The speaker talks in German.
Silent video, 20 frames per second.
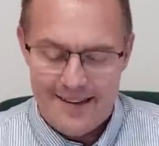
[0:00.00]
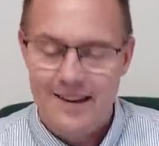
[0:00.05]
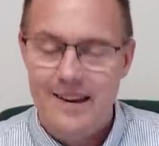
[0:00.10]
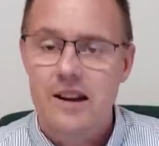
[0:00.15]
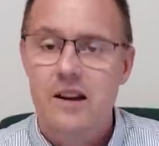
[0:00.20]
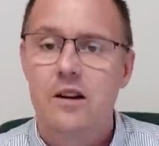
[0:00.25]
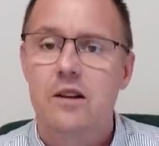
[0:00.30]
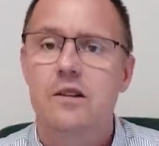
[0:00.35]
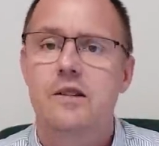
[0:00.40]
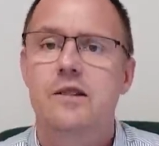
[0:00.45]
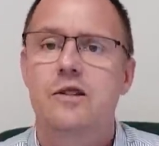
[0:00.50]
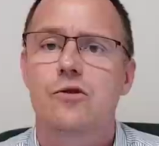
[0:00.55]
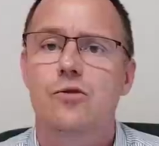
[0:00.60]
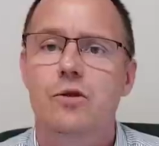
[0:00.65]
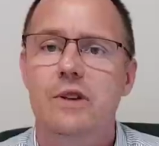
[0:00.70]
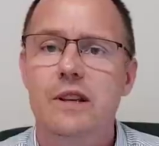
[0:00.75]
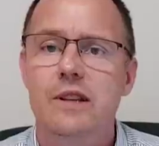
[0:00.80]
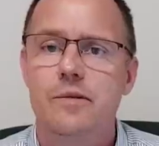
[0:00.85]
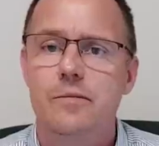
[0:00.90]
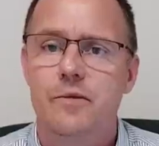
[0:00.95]
Näheres
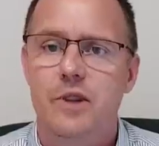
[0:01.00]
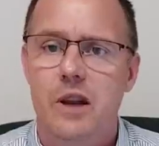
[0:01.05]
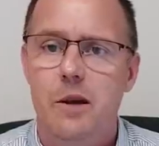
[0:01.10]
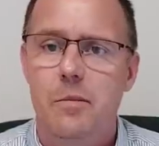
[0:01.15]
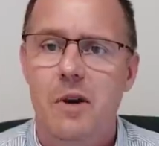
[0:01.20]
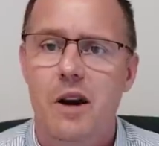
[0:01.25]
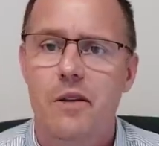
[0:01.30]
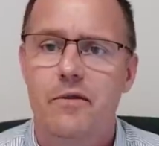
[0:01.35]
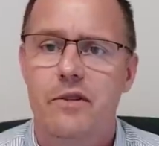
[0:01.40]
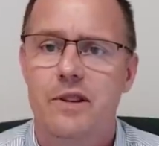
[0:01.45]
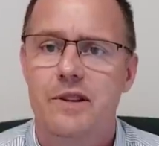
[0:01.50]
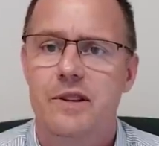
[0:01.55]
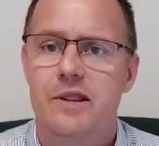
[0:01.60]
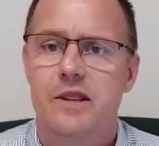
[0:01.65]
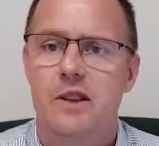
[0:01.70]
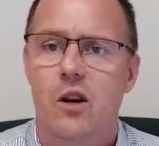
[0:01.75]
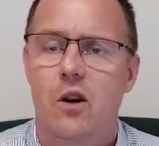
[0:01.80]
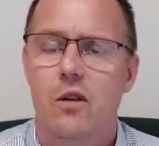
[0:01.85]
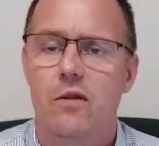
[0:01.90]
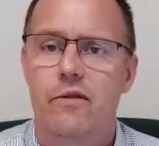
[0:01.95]
zu diesem Thema finden
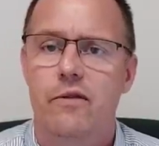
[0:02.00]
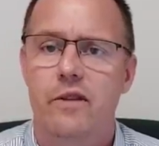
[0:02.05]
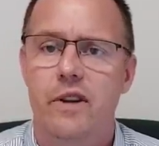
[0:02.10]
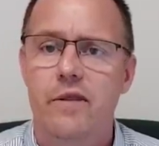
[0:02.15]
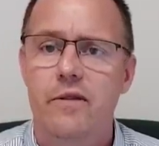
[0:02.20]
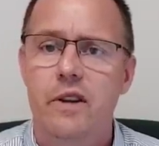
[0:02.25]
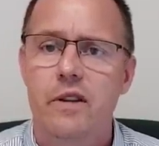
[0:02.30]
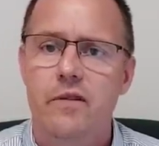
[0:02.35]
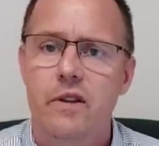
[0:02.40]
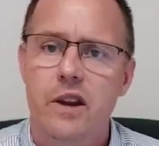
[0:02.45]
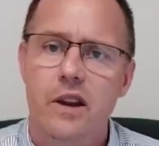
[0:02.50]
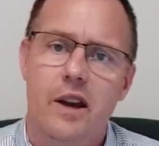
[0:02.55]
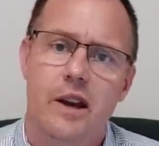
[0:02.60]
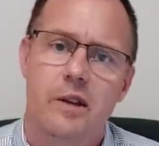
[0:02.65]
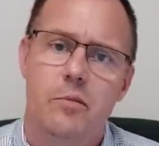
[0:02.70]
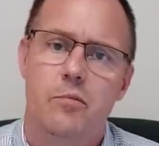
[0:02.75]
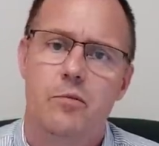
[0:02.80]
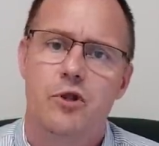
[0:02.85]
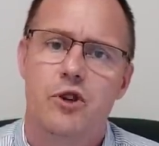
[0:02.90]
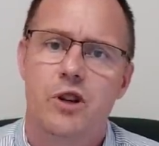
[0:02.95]
Sie auf
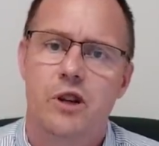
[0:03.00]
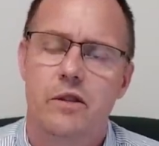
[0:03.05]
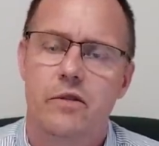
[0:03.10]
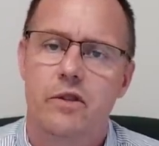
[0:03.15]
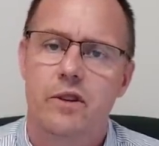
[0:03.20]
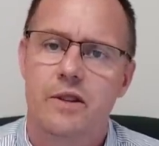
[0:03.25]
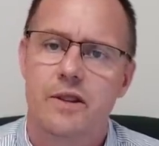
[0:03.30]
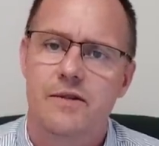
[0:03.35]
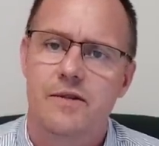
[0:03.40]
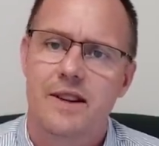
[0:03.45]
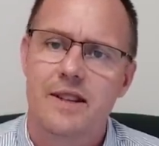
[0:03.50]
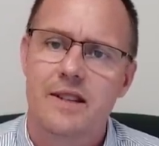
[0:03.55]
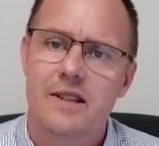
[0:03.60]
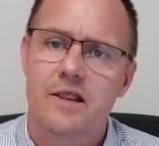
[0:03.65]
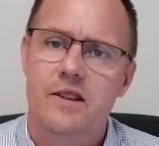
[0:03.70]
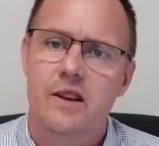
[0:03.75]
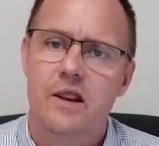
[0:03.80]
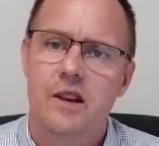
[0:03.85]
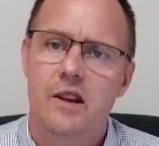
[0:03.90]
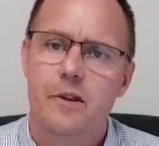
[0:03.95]

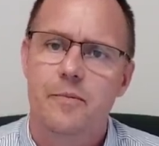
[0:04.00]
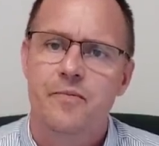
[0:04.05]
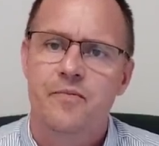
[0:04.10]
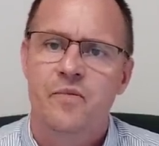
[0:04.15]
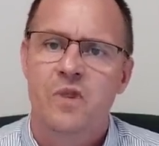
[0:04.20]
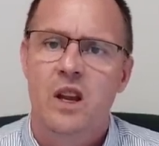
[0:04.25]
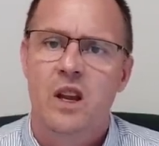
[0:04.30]
www.rentenbescheid24.de.